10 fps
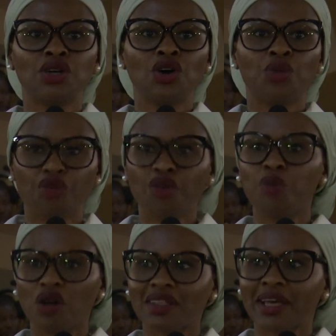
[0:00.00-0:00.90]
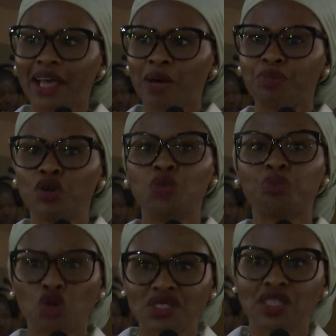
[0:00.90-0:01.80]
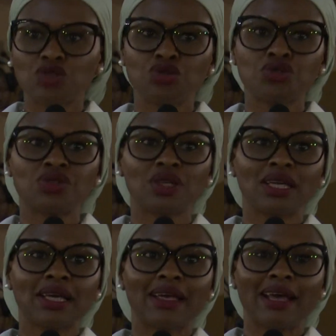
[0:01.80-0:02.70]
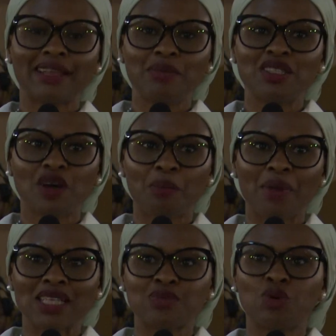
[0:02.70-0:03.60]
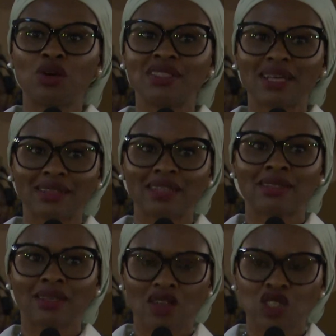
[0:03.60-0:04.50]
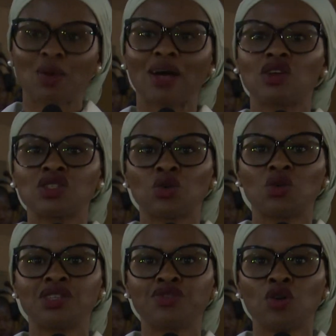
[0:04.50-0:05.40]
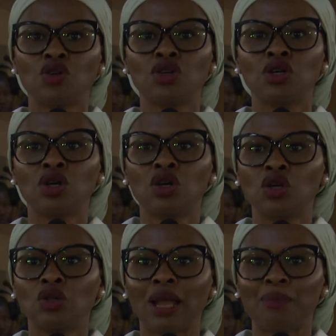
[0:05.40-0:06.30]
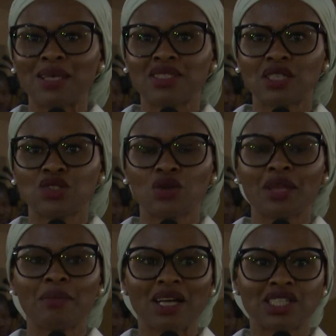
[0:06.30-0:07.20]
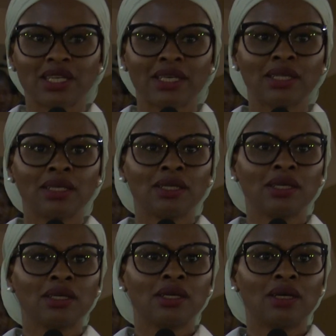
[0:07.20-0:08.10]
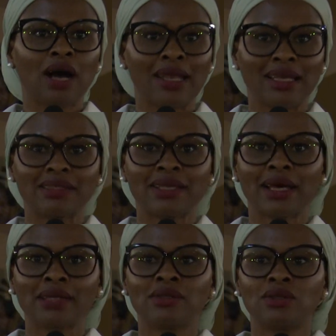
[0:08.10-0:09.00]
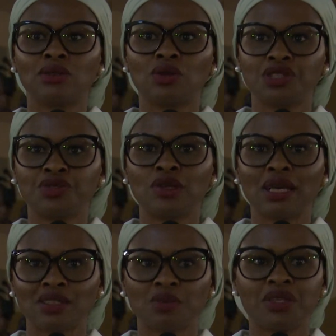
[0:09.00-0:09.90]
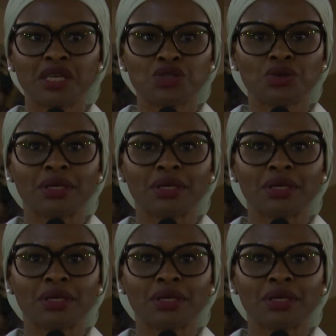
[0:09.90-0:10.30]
pour vous montrer un peu le processus qui a été mis en place pour une certaine transparence au niveau de la passation des marchés à l'interne au niveau de l'Assemblée nationale.